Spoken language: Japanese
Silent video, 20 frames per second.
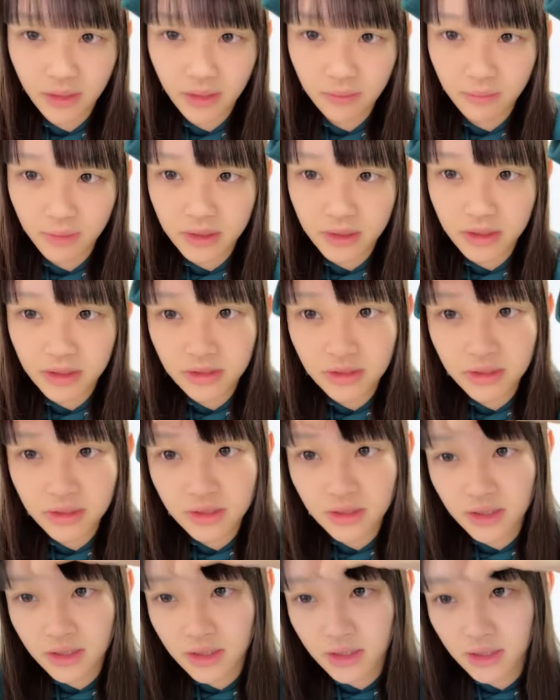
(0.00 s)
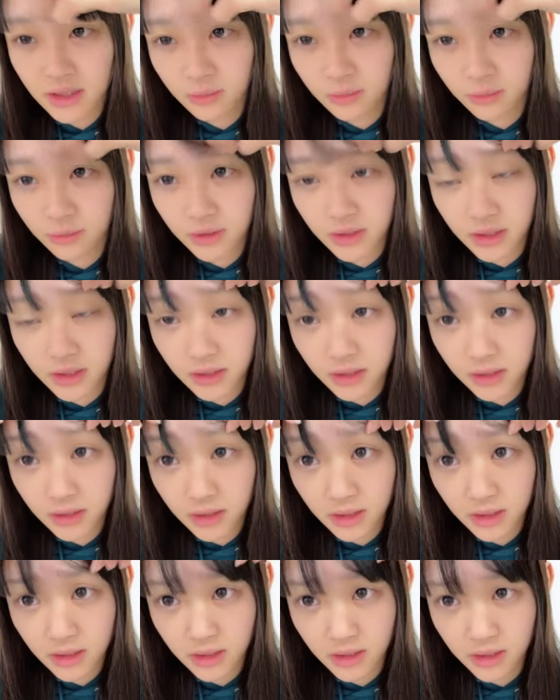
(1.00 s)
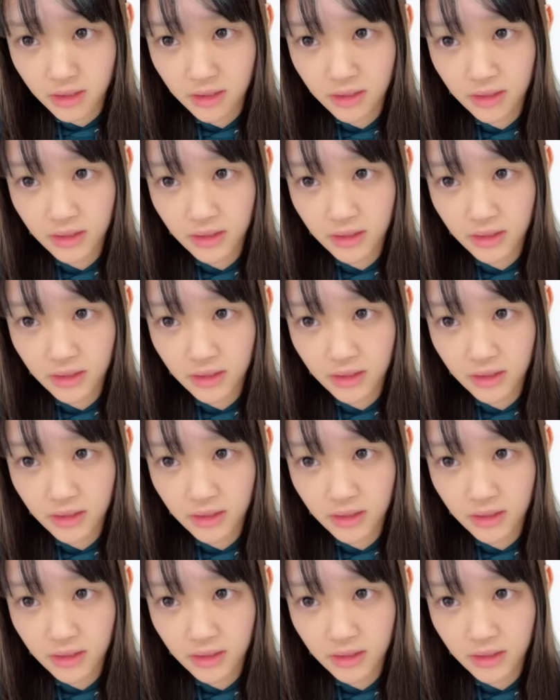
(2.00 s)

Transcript: 髪まっすぐすぎて何もないできない